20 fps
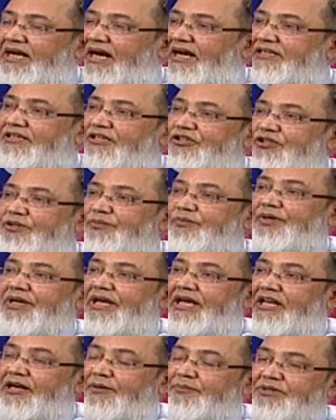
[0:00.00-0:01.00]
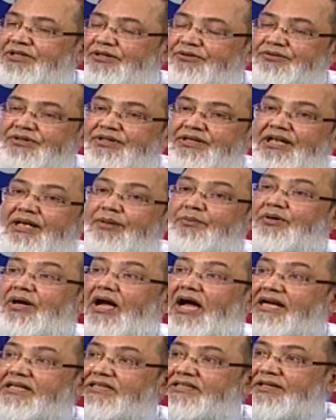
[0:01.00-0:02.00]
আটটার সময় অ্যালার্ম দাও এবং
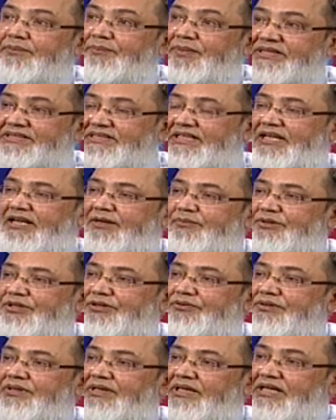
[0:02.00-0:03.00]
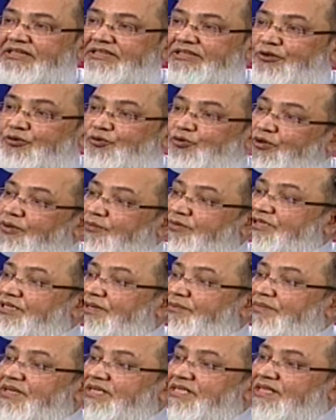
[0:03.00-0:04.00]
আটটা পাঁচে অ্যালার্ম দাও যেন কোনো অবস্থায়
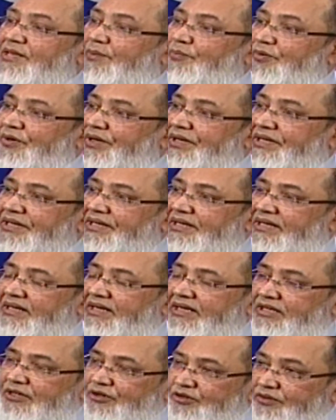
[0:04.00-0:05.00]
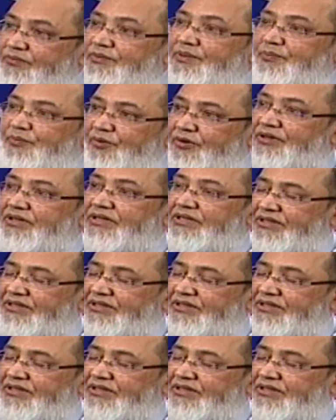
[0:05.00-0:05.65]
মিস না পড়ে এটা খুব ইম্পর্টেন্ট